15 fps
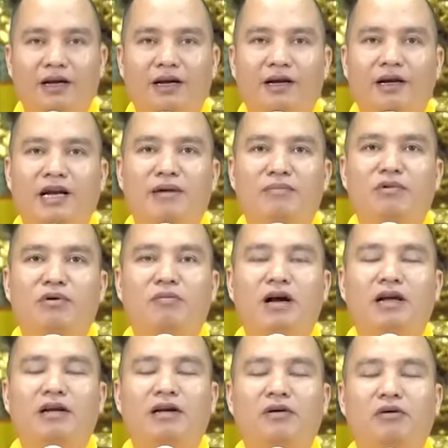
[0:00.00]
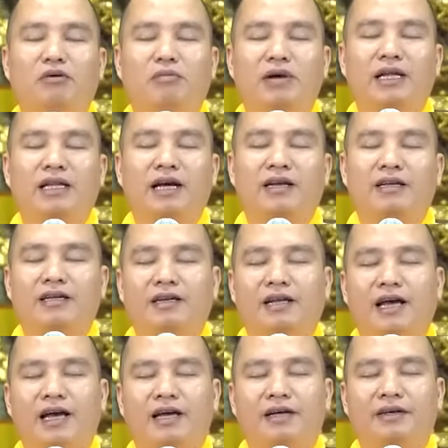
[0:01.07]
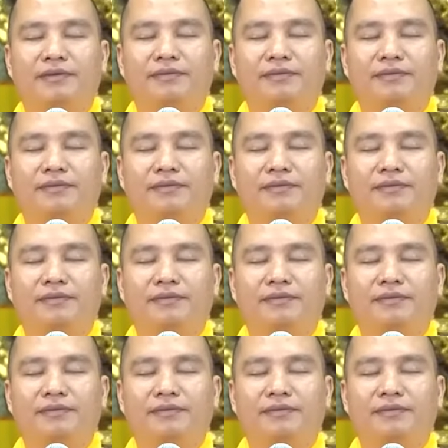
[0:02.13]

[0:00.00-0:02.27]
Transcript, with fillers: Nam mô Ba Đầu Ma Thắng Như Lai.